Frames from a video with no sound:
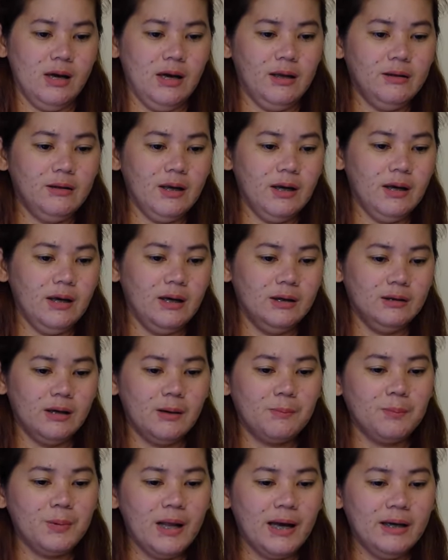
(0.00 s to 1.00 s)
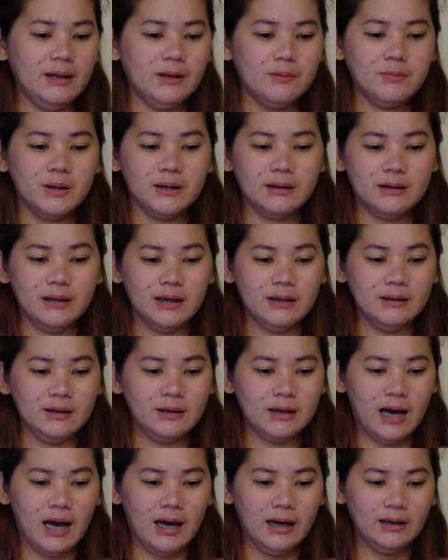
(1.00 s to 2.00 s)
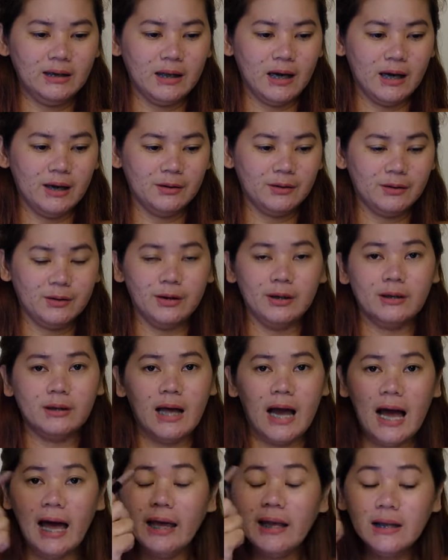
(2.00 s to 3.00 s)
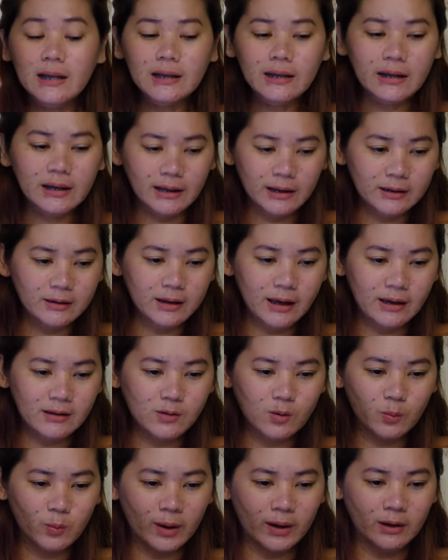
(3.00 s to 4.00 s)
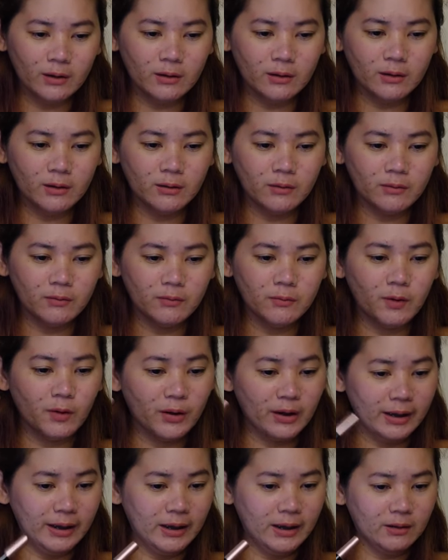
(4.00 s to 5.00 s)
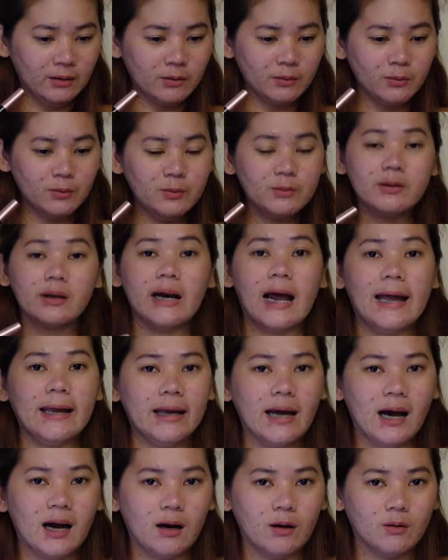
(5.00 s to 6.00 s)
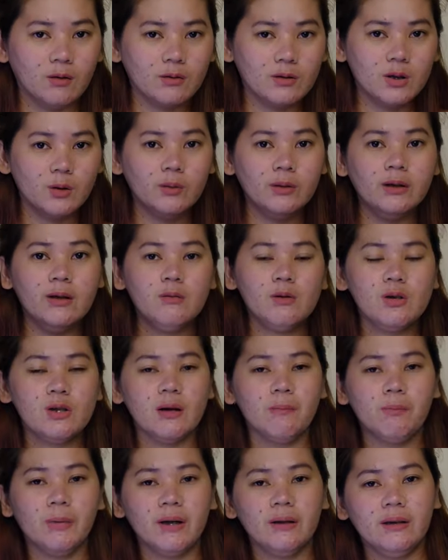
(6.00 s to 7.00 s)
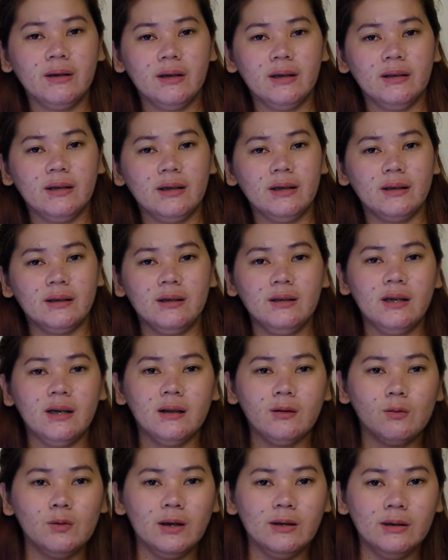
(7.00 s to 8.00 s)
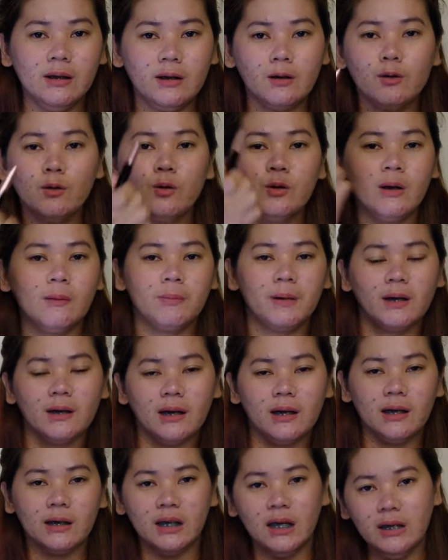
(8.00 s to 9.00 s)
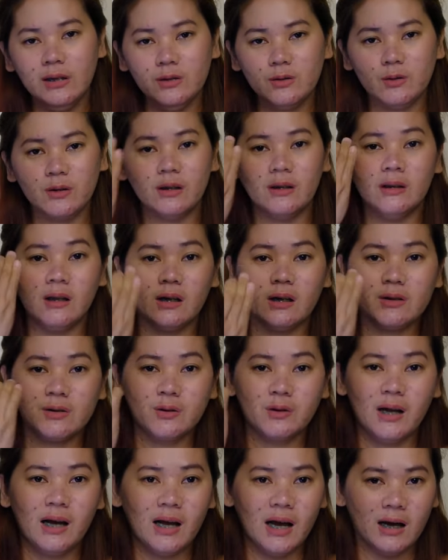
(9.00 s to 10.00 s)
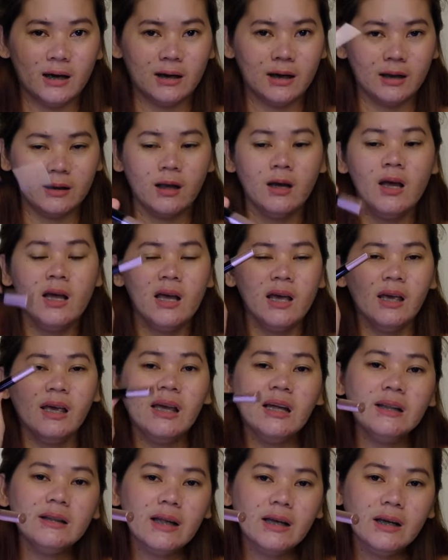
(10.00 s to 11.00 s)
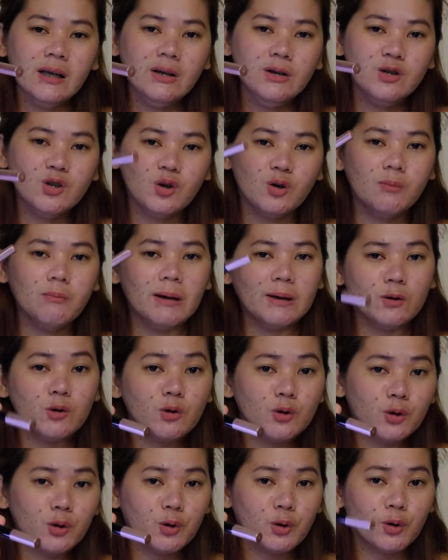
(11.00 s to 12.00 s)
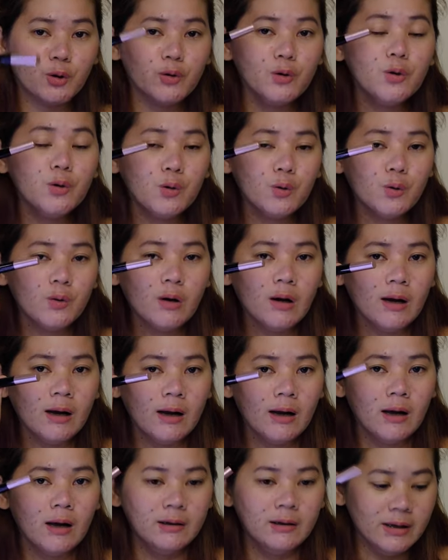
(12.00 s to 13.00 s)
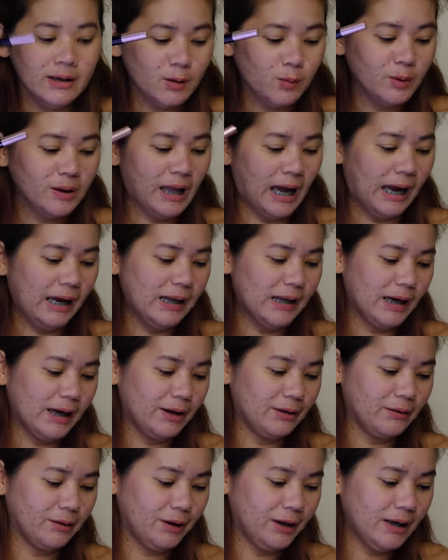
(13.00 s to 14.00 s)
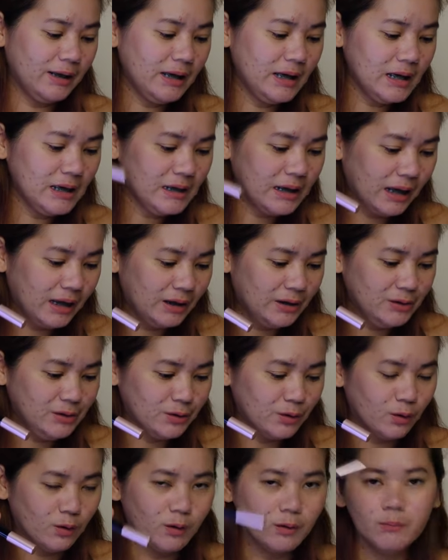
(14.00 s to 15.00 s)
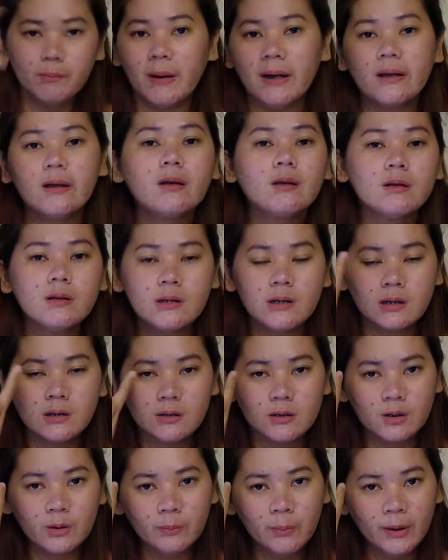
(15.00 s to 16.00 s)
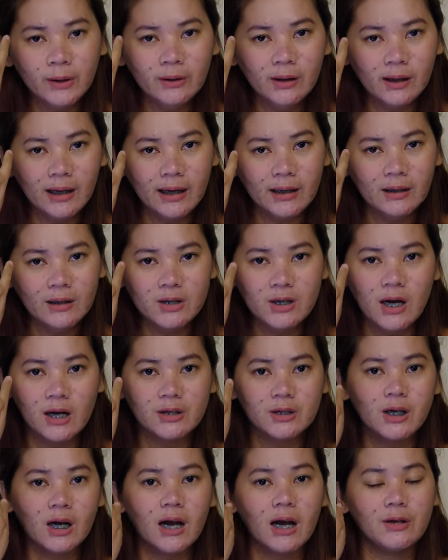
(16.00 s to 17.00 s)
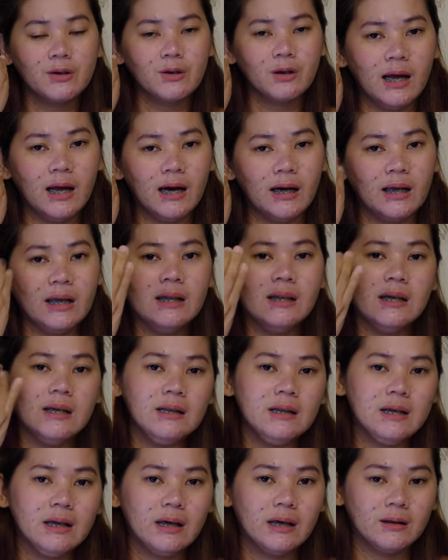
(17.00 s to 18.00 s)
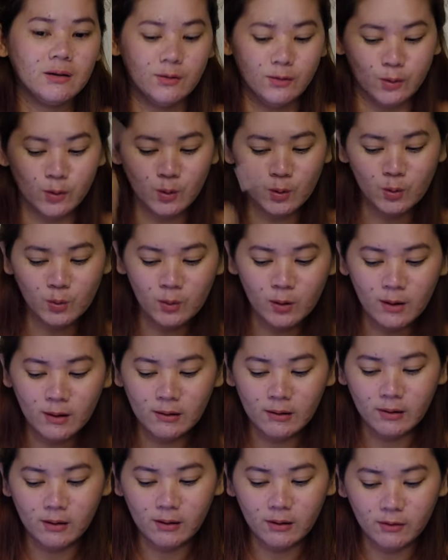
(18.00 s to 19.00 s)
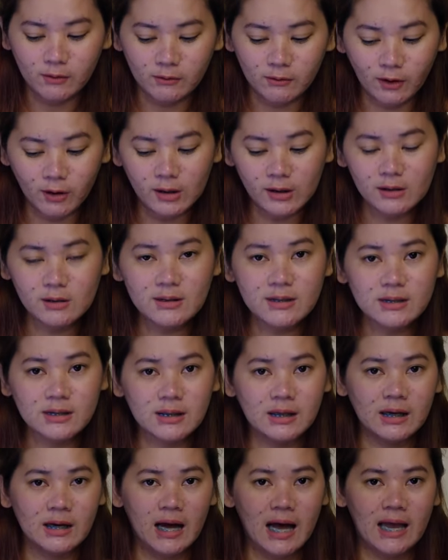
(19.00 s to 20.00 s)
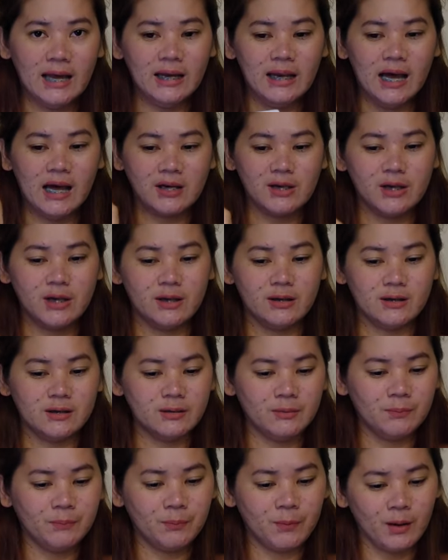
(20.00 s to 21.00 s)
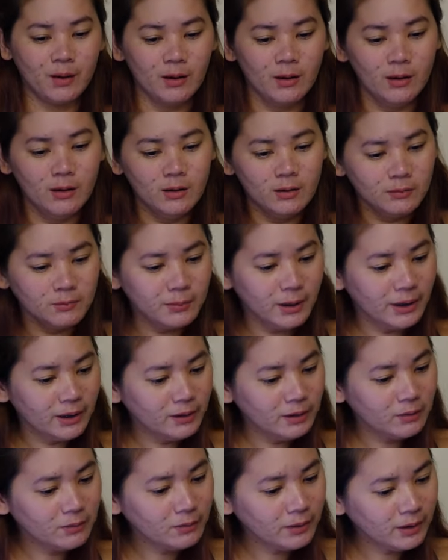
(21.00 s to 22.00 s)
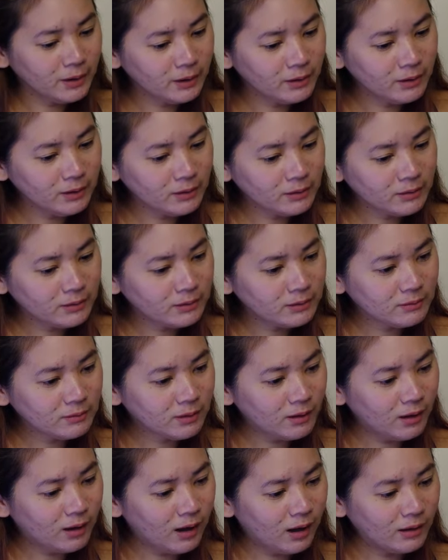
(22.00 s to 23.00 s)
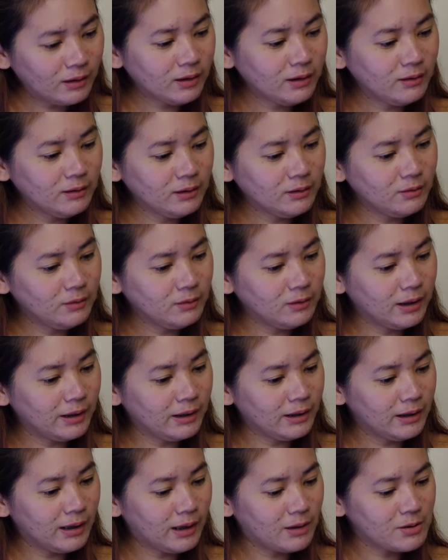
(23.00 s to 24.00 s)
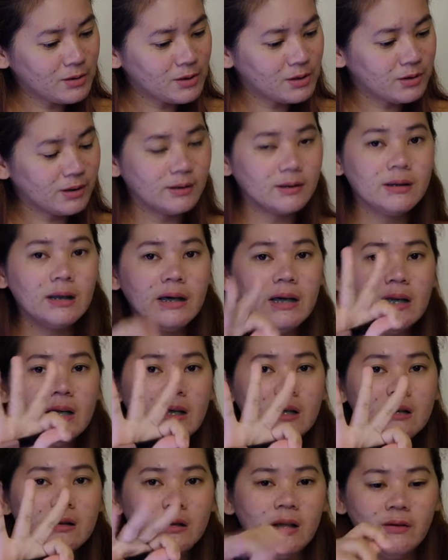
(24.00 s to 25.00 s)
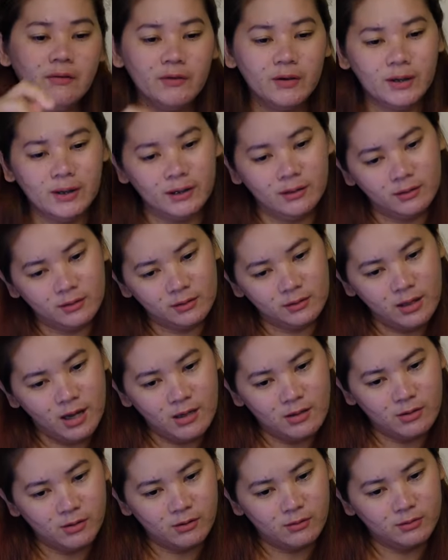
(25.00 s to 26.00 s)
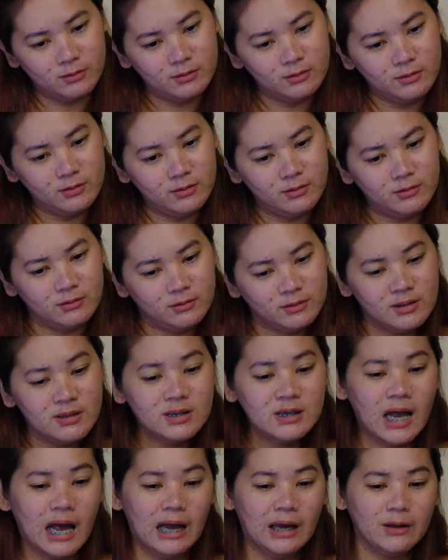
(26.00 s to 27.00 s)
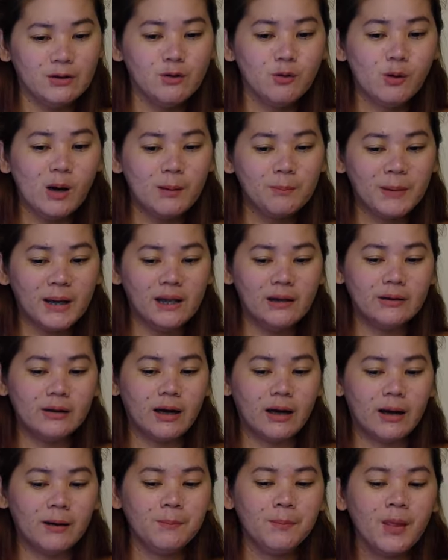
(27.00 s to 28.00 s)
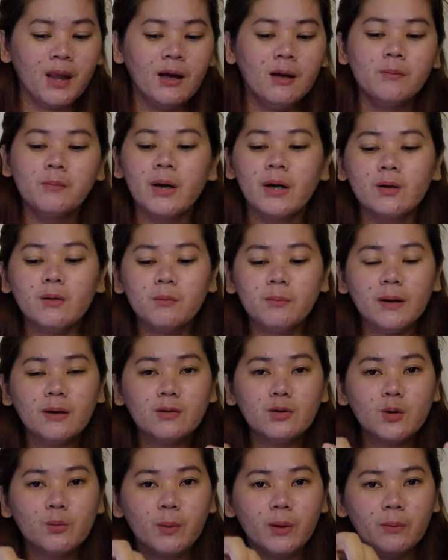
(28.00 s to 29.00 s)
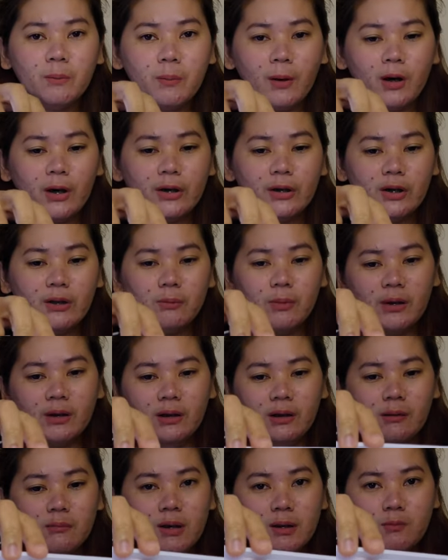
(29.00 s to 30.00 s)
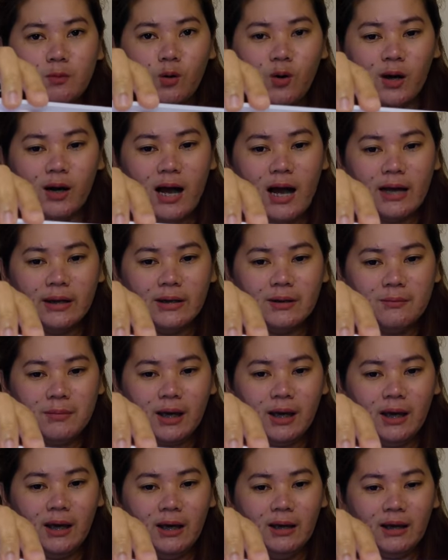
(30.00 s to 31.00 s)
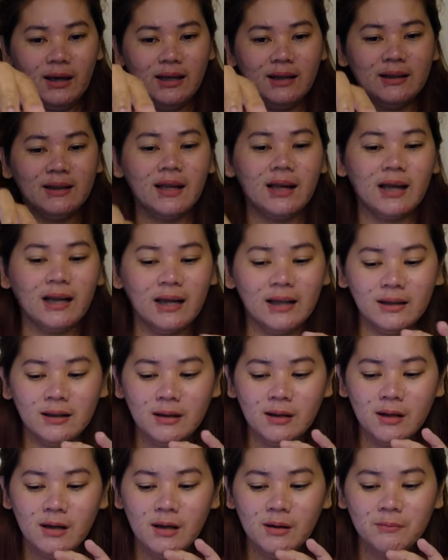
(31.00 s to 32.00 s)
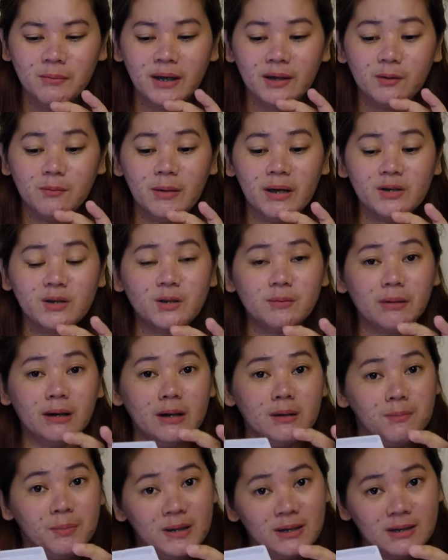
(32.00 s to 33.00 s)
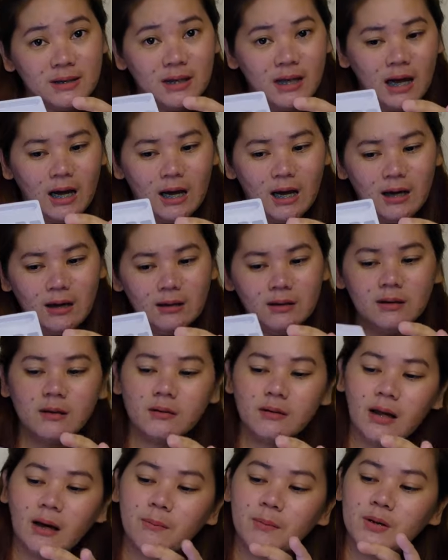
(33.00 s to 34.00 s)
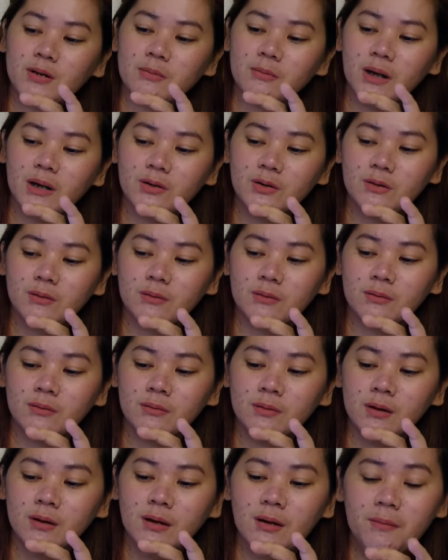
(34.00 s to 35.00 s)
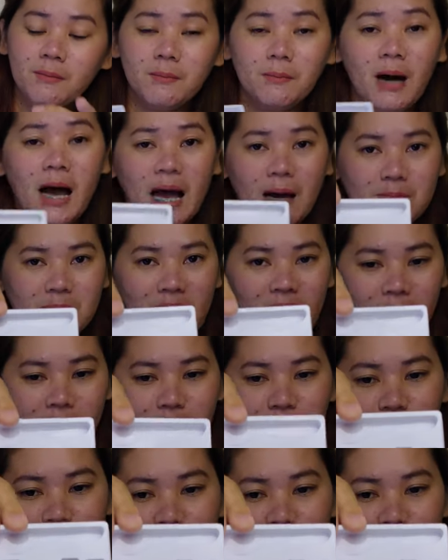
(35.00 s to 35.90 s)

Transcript: And then, apply the magnetic eyeliner in eyelid and wait for it to dry out. So, hindi mo siya pwedeng idikit. Hindi katulad ng glue na pagkalagay nyo, ididikit nyo na kagad. Ihintayin nyo matuyo yung liquid eyeliner na nilagay nyo. Pag super dry na siya, tsaka lang ididikit yung false eyelashes. By the way, ang ganda ng eyelashes niya. Three different, ano, design. Yung kapal niya, Merong pang super party, pwede nang magmukhang anime, and then, merong medyo manipis lang, tapos medyo mahaba.